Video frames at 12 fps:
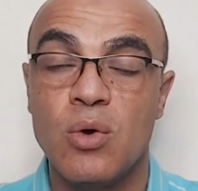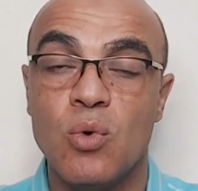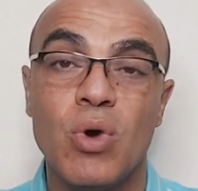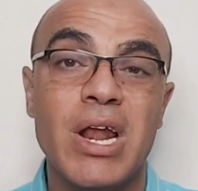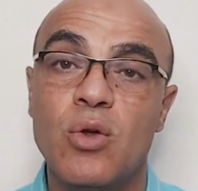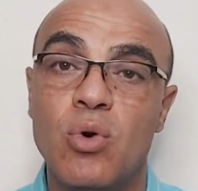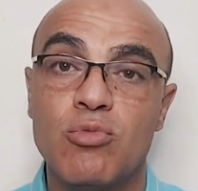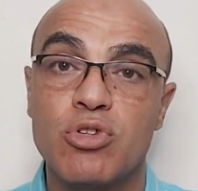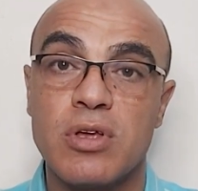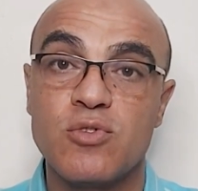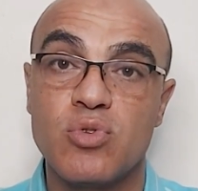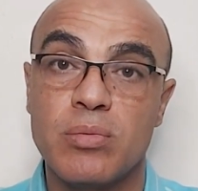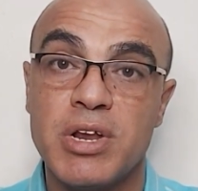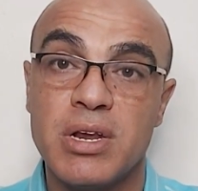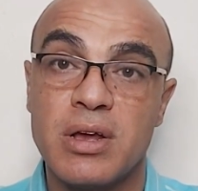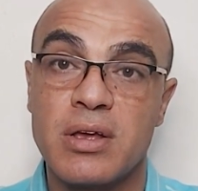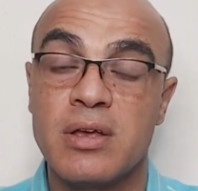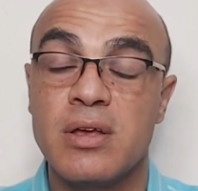ولا اللي هو منتظره
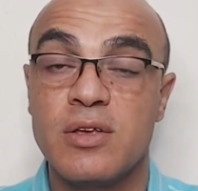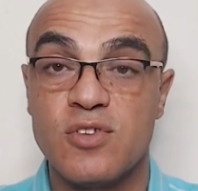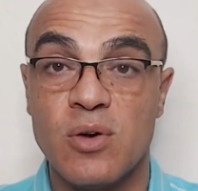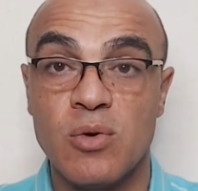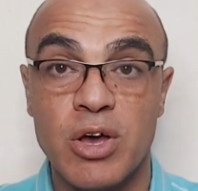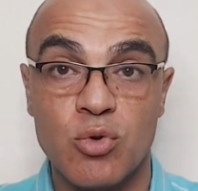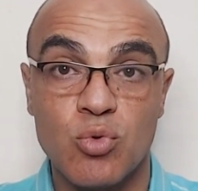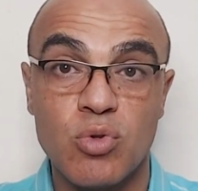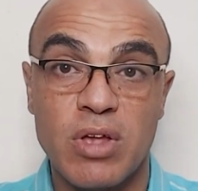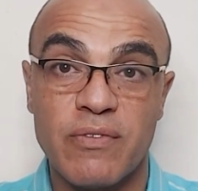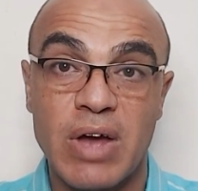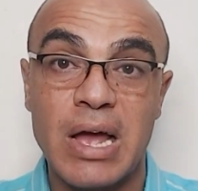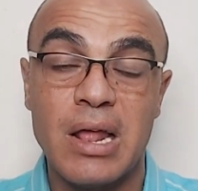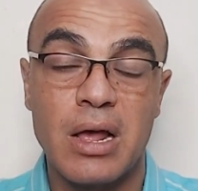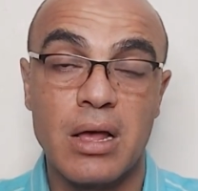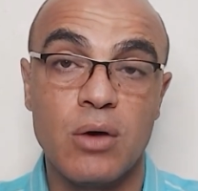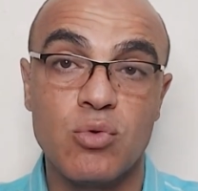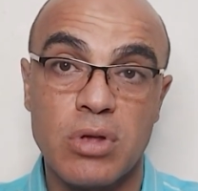منك سواء ردود
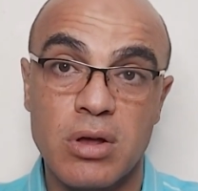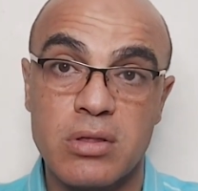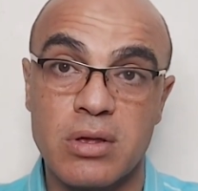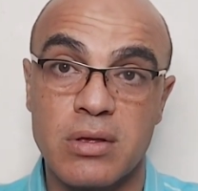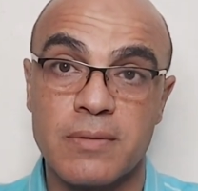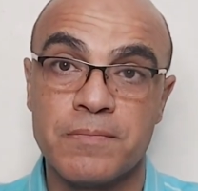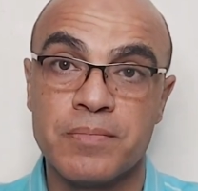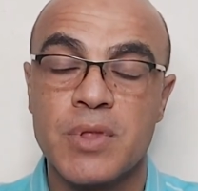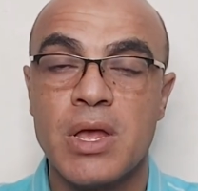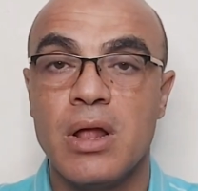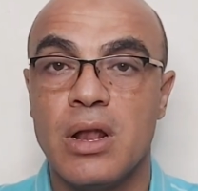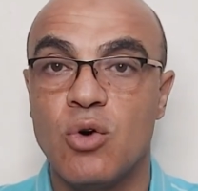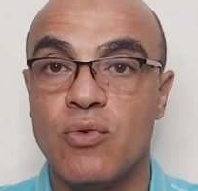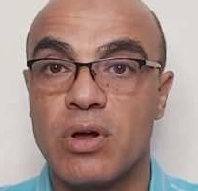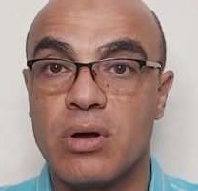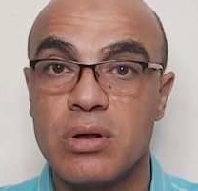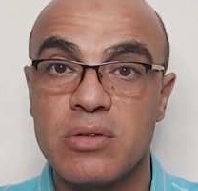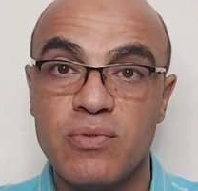افعالك او طاقتك لو
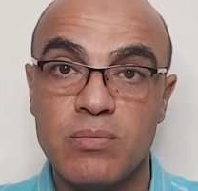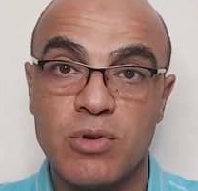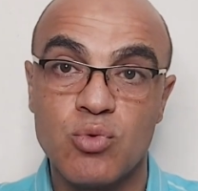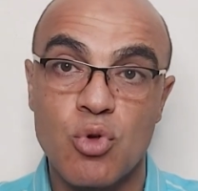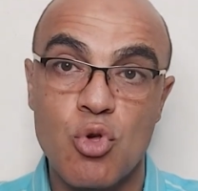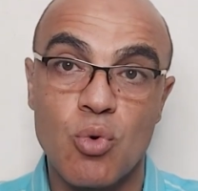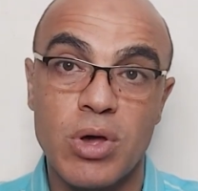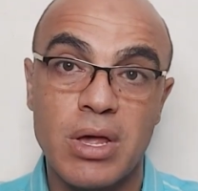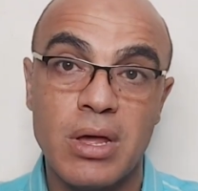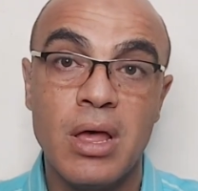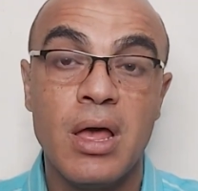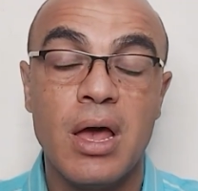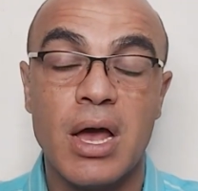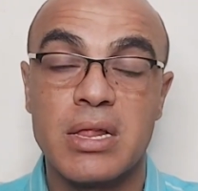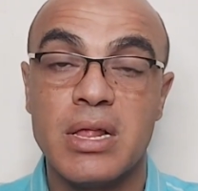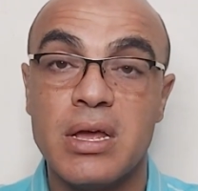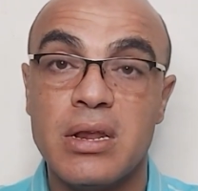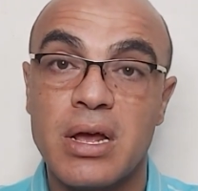فكرت في الموضوع شويه
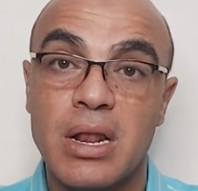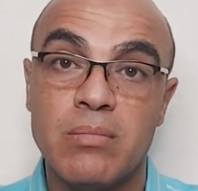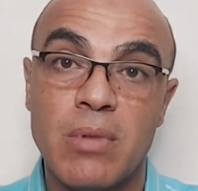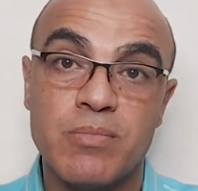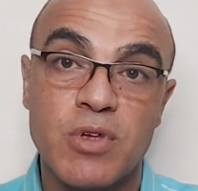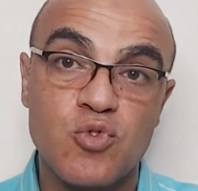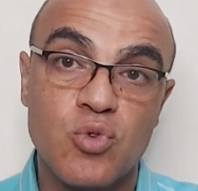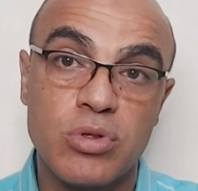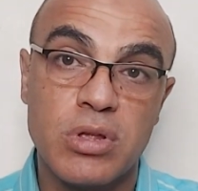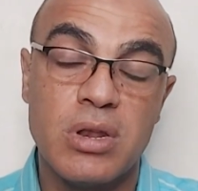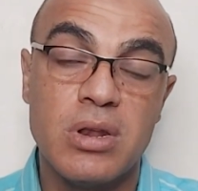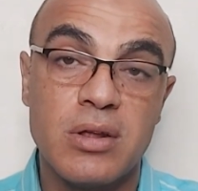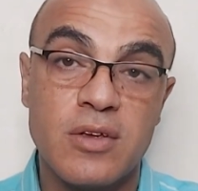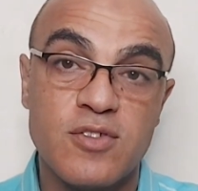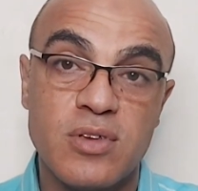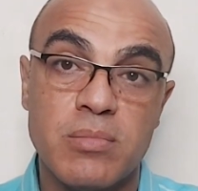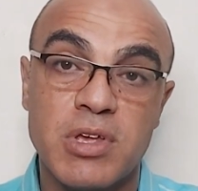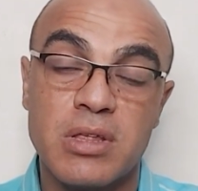هتلاقي انك لما بتسكت
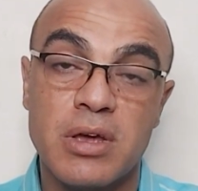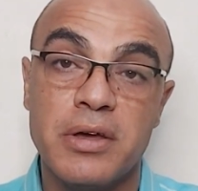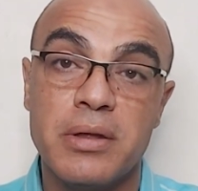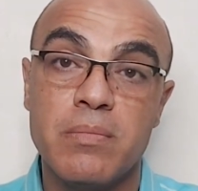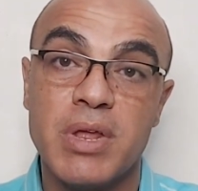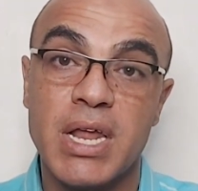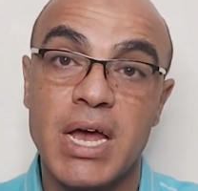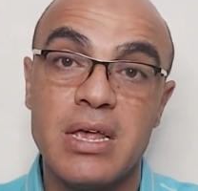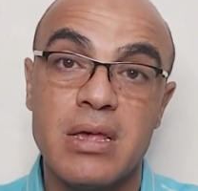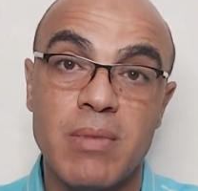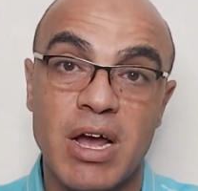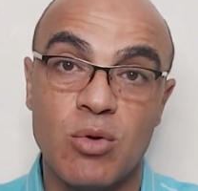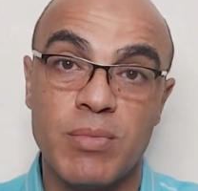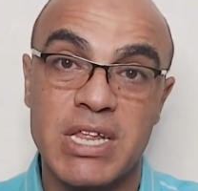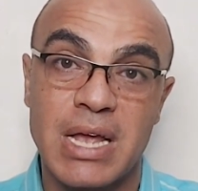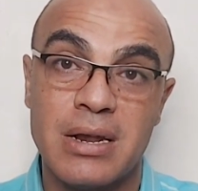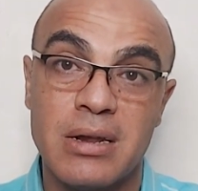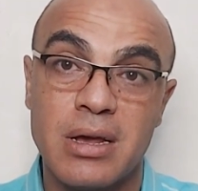النرجسي بيتحرم من اي
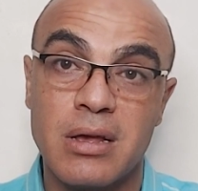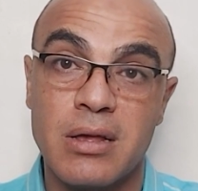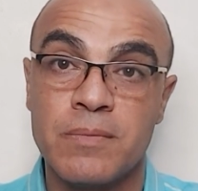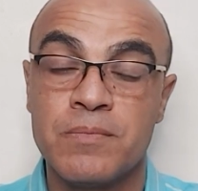معلومات عنك